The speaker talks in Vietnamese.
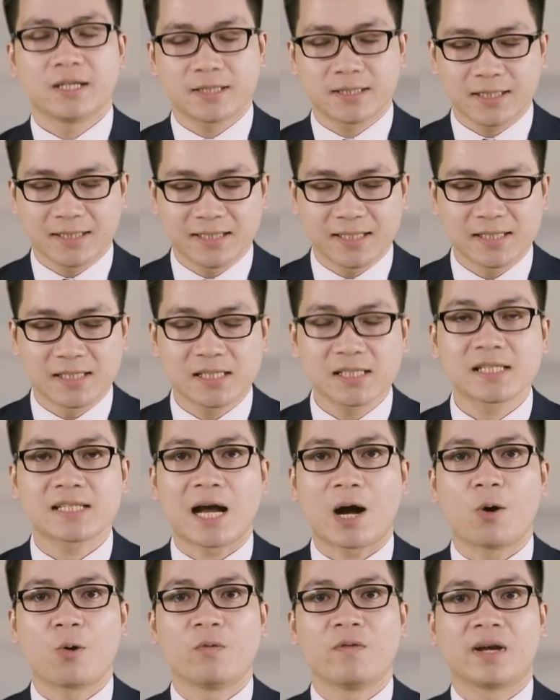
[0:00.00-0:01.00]
Trần Tiến xin
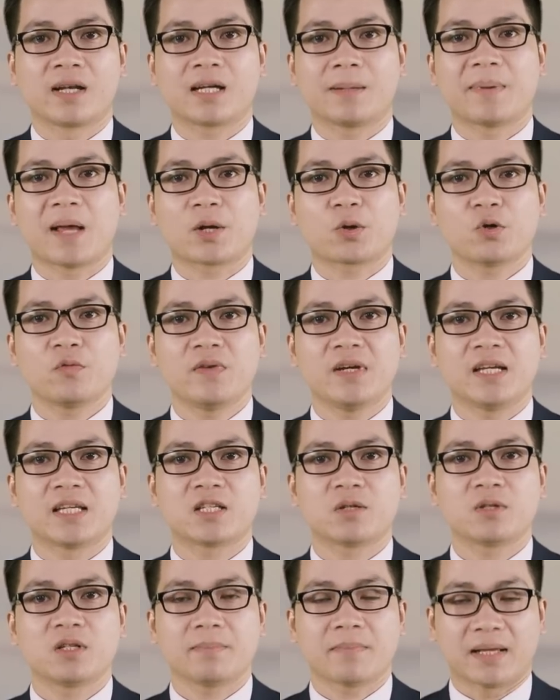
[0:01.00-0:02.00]
chào và hẹn gặp lại quý vị
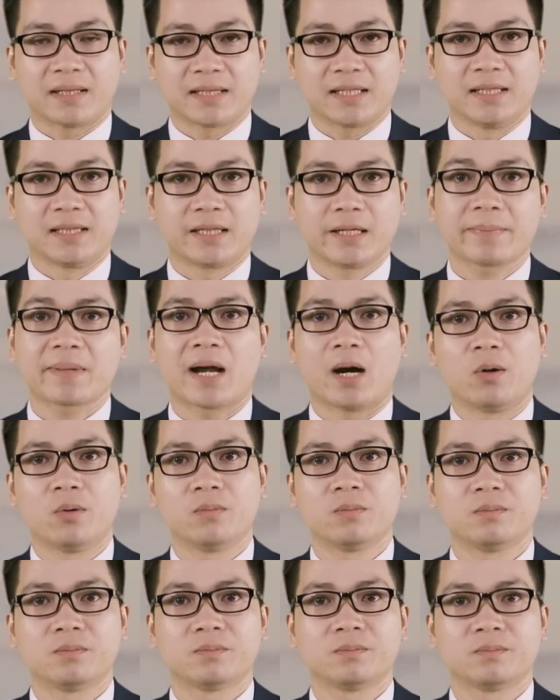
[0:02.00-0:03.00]
trong những bản tin tiếp
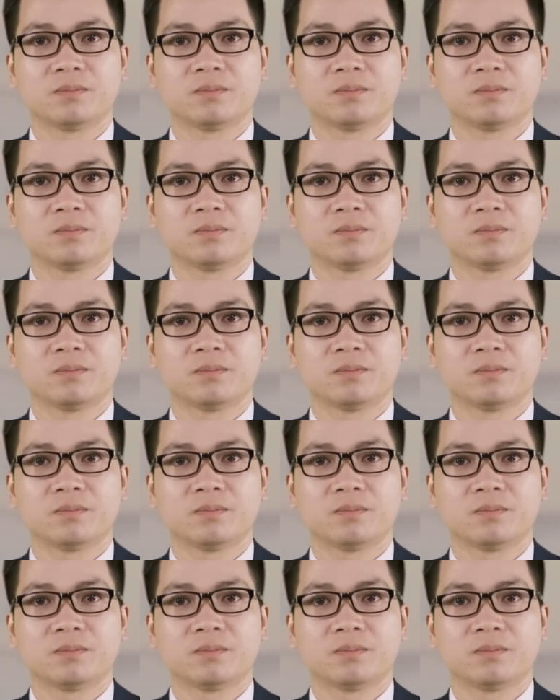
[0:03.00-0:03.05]
theo.